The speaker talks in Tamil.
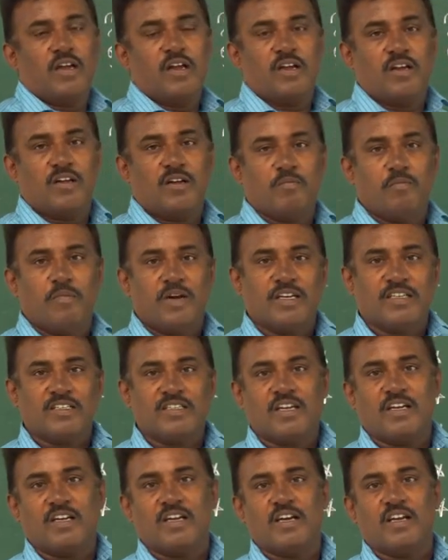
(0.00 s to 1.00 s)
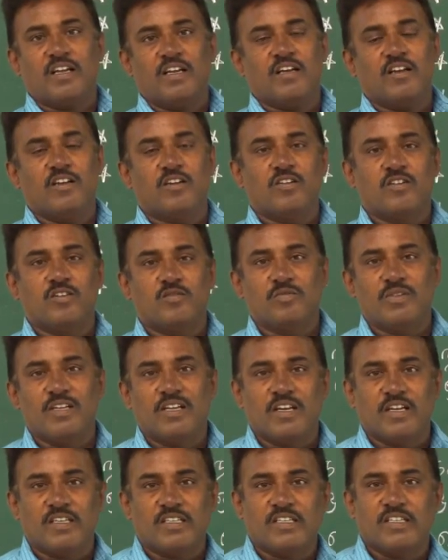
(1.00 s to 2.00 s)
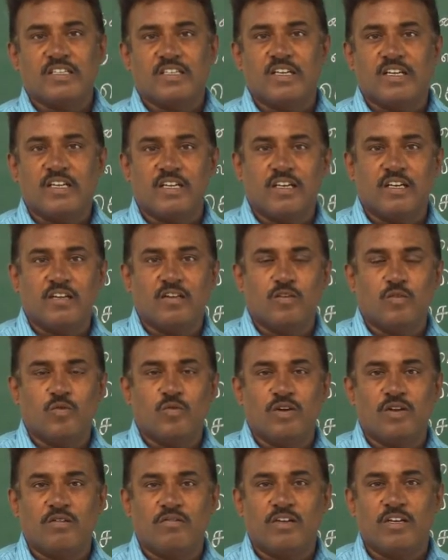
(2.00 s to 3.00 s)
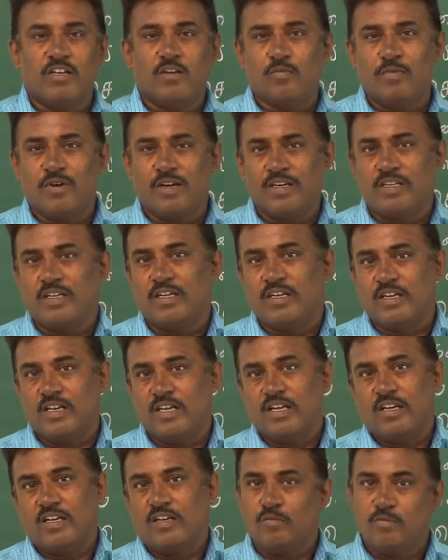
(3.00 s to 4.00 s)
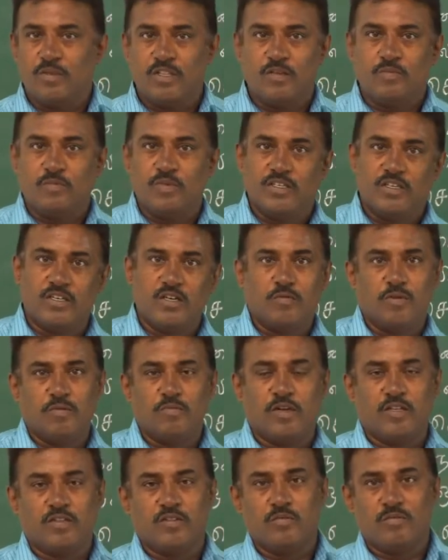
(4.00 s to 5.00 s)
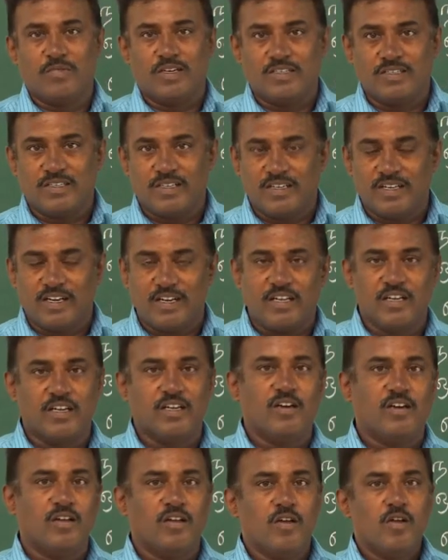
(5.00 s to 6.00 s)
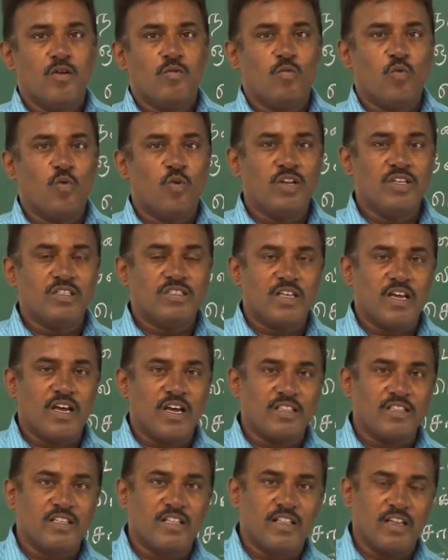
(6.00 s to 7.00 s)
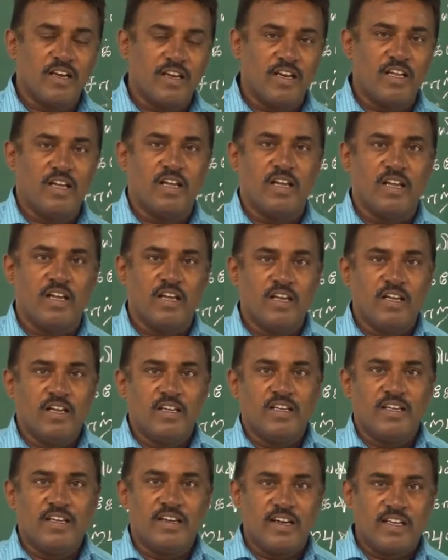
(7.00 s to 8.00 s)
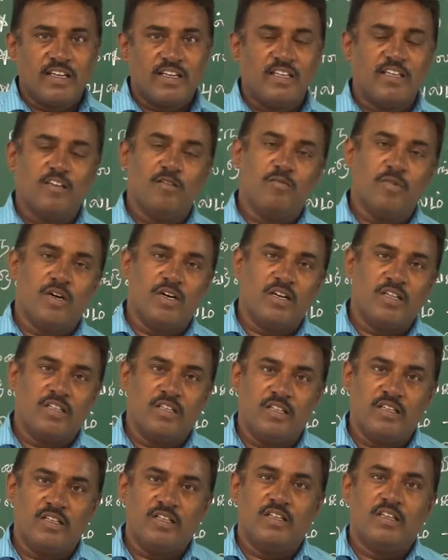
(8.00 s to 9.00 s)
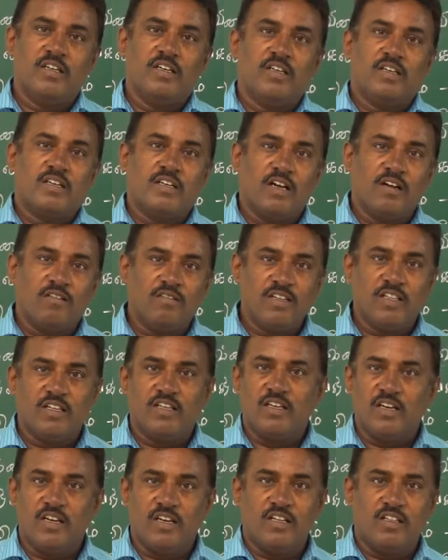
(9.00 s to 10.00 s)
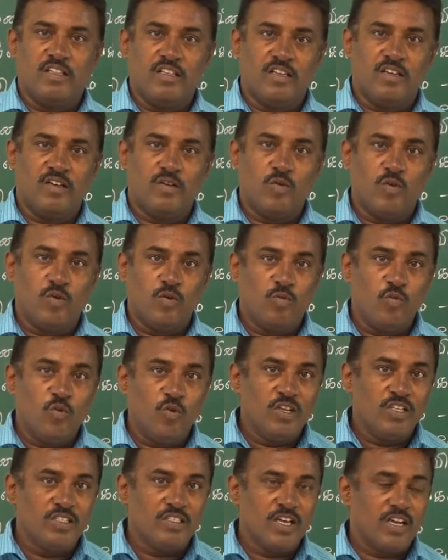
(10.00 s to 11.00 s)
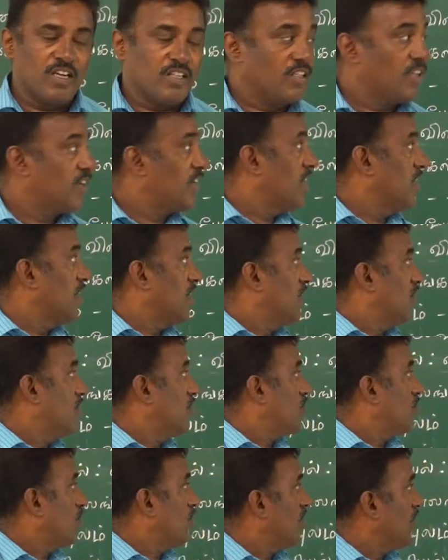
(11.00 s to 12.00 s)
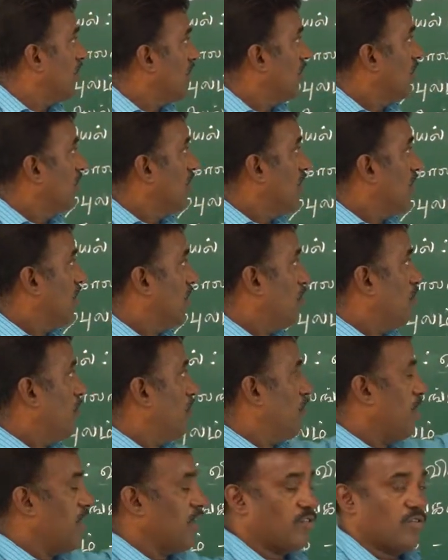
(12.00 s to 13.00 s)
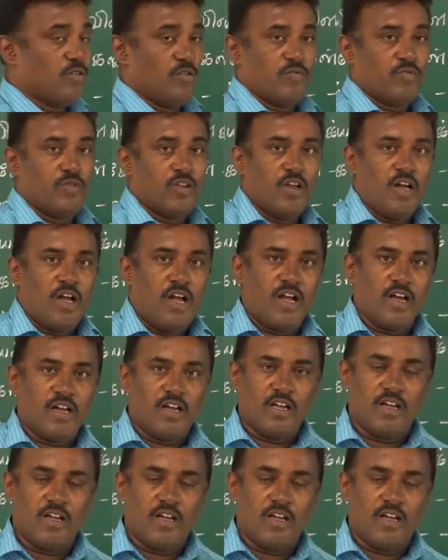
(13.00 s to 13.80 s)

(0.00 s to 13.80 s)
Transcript: ஆக மற்ற கலைகளுக்கும் இலக்கிய கலைகளுக்கும் உள்ள வேறுபாடு என்ன என்பதை பற்றி நம்ம பார்த்தோம் மற்ற கலைகள் மொழி சார்ந்ததல்ல இலக்கியமானது கவிதையானது ஒரு மொழி சார்ந்த கலை என்று சொல்லி நம்ம பார்த்தோம் ஆக